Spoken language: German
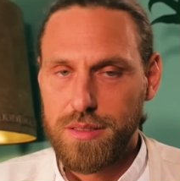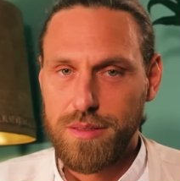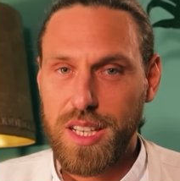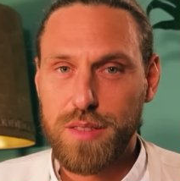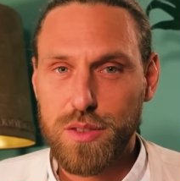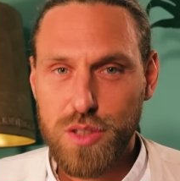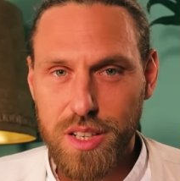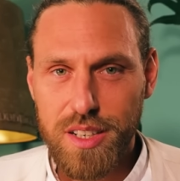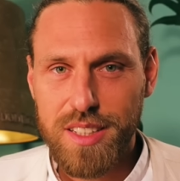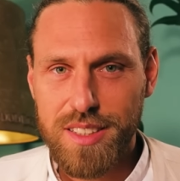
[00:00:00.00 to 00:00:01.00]
nee, das
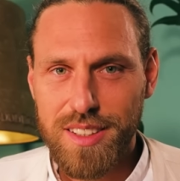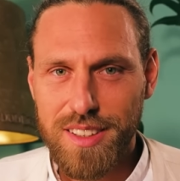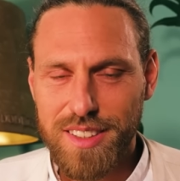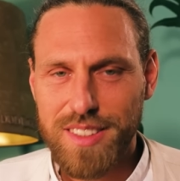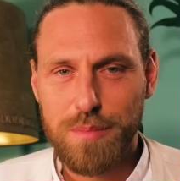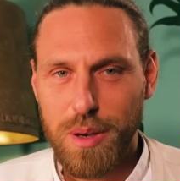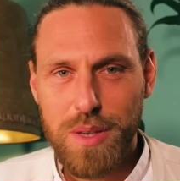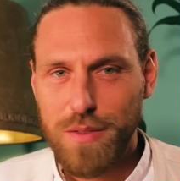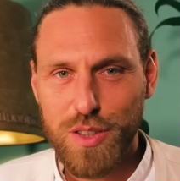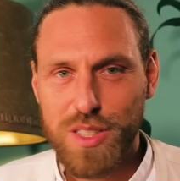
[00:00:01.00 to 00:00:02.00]
funktioniert nicht. Ich, bei
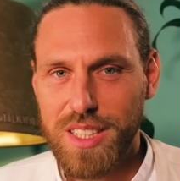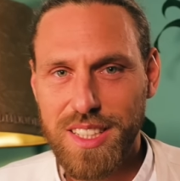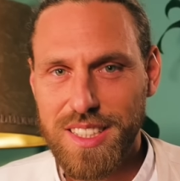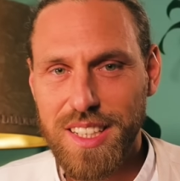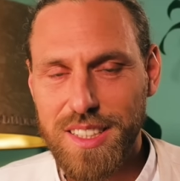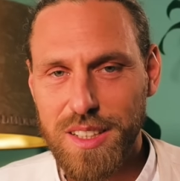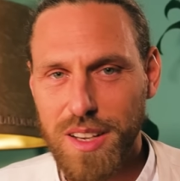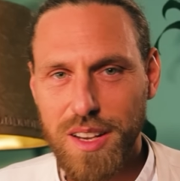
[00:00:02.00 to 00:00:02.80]
mir funktioniert das jetzt nicht.